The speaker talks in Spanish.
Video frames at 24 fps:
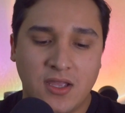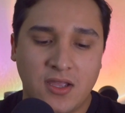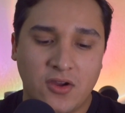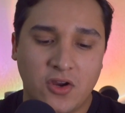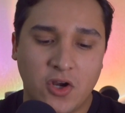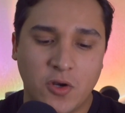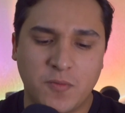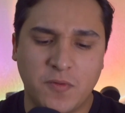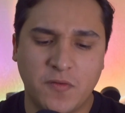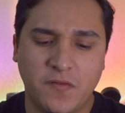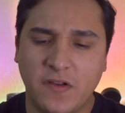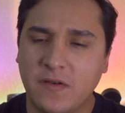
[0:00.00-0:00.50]

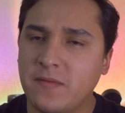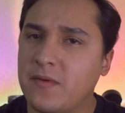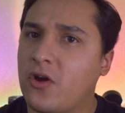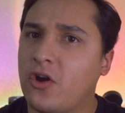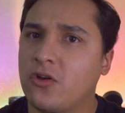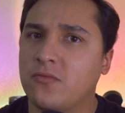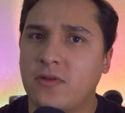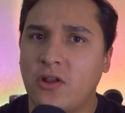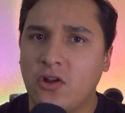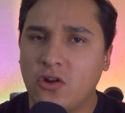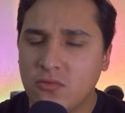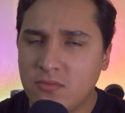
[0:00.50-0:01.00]
Grupo Firme
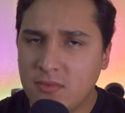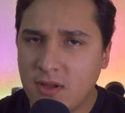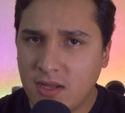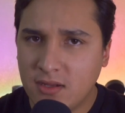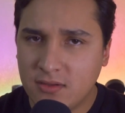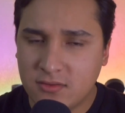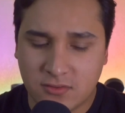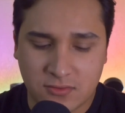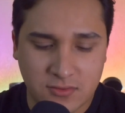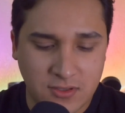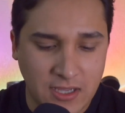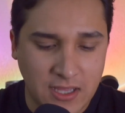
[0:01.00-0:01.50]
con Maluma,
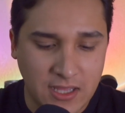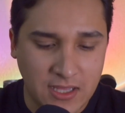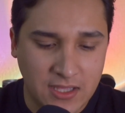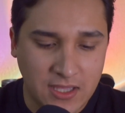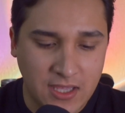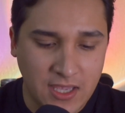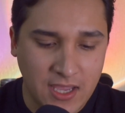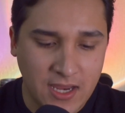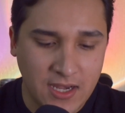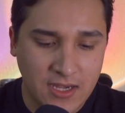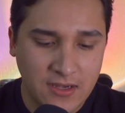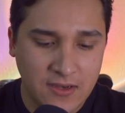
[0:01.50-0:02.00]
con cada
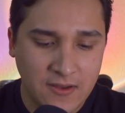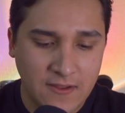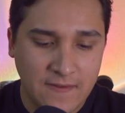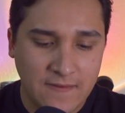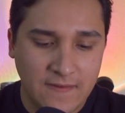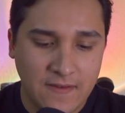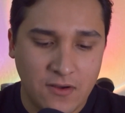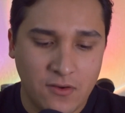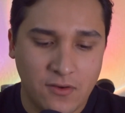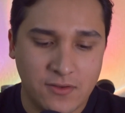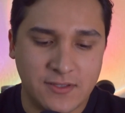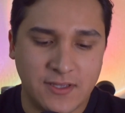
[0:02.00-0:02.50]
quien.
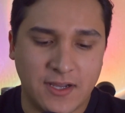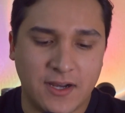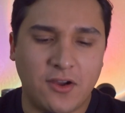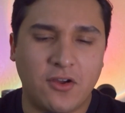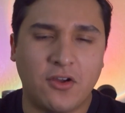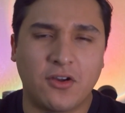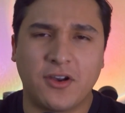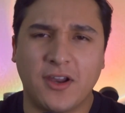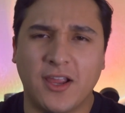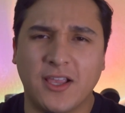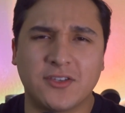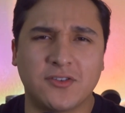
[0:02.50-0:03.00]
Luis R.
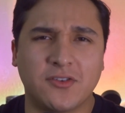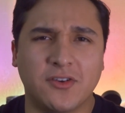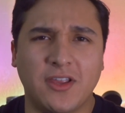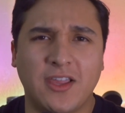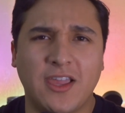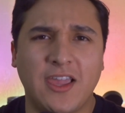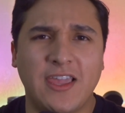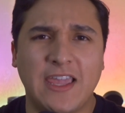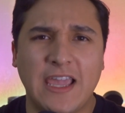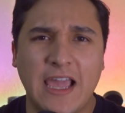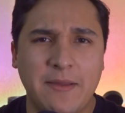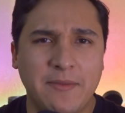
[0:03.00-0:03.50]
Corríquez con
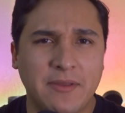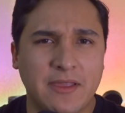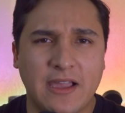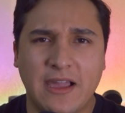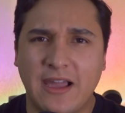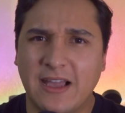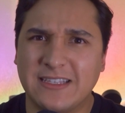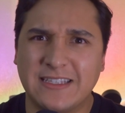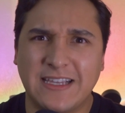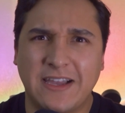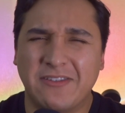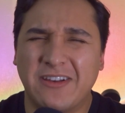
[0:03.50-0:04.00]
Nicky Jam, que
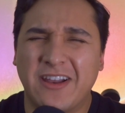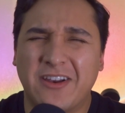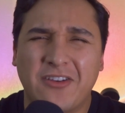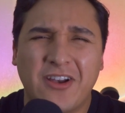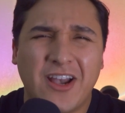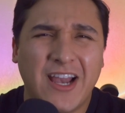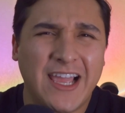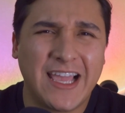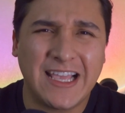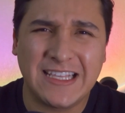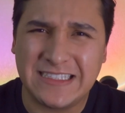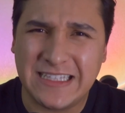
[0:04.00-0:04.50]
acaba de sacar una
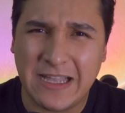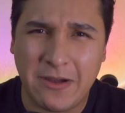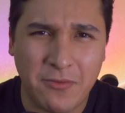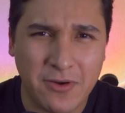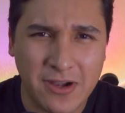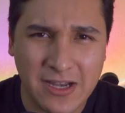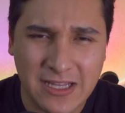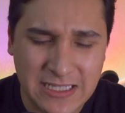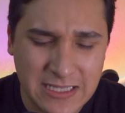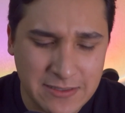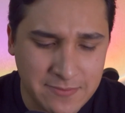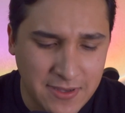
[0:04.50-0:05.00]
rola que está
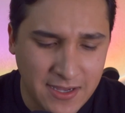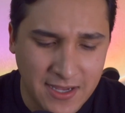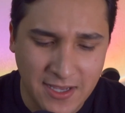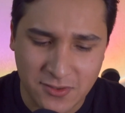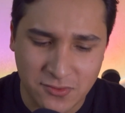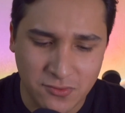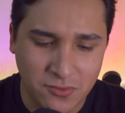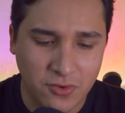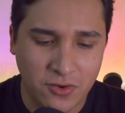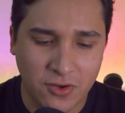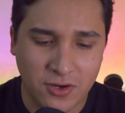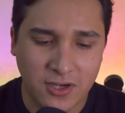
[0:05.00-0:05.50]
buenísima, que
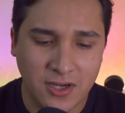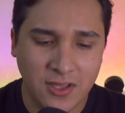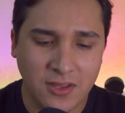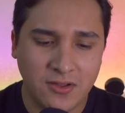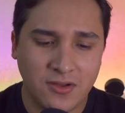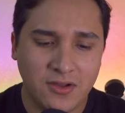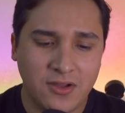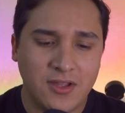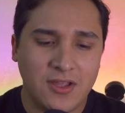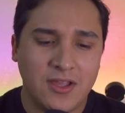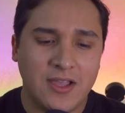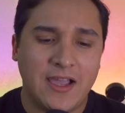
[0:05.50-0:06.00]
es un
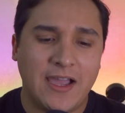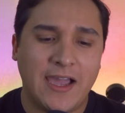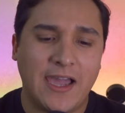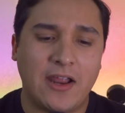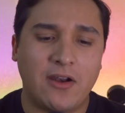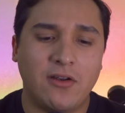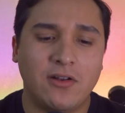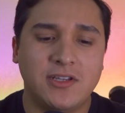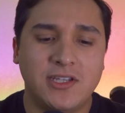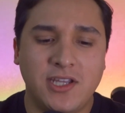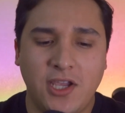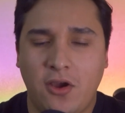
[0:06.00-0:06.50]
corrido.
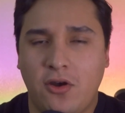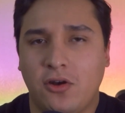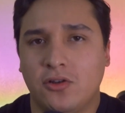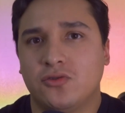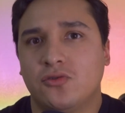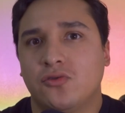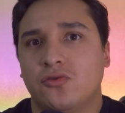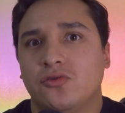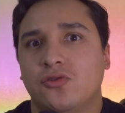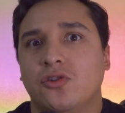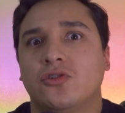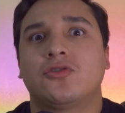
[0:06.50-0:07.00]
Carol G con
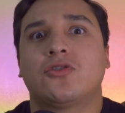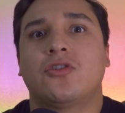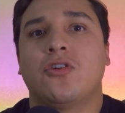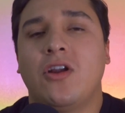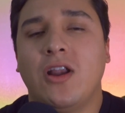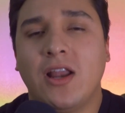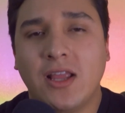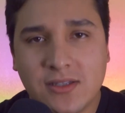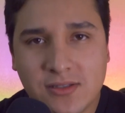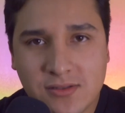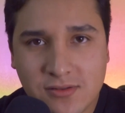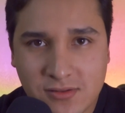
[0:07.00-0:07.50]
sus dos
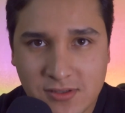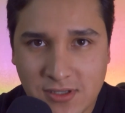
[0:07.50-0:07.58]
rolas.